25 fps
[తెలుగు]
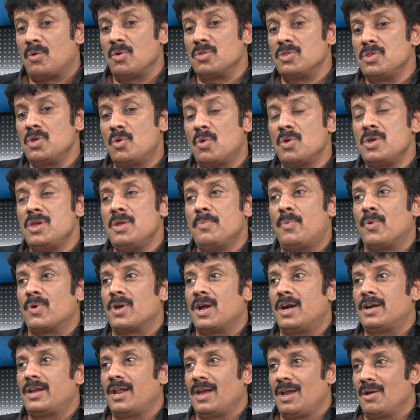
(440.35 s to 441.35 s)
కొన్ని కొన్ని
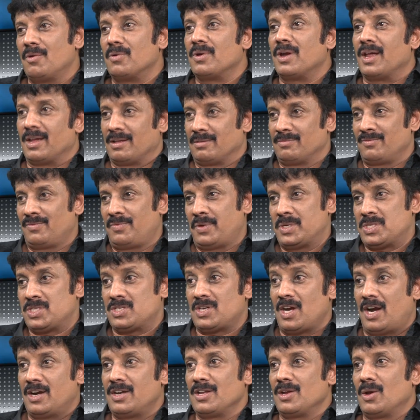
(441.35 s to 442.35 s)
పోరాటాలే ఉన్నాయి ఫస్ట్
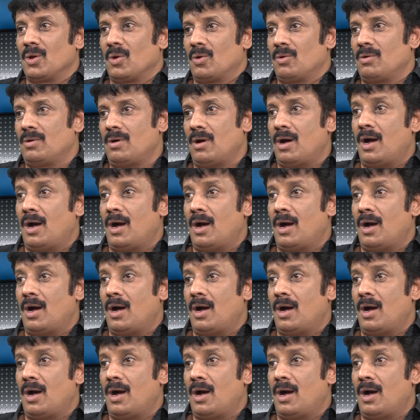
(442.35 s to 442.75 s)
స్టార్టింగ్లో